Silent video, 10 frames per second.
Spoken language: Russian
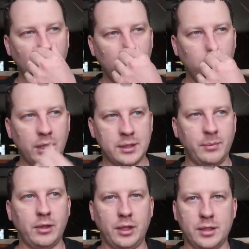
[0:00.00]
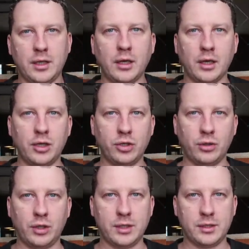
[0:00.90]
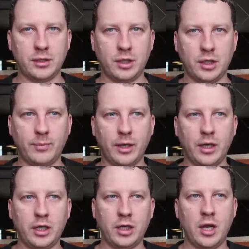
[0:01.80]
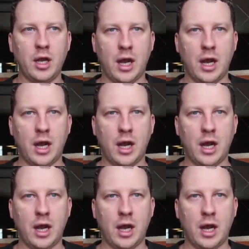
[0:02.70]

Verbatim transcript: А у нас было несколько раз, что у нас наш багаж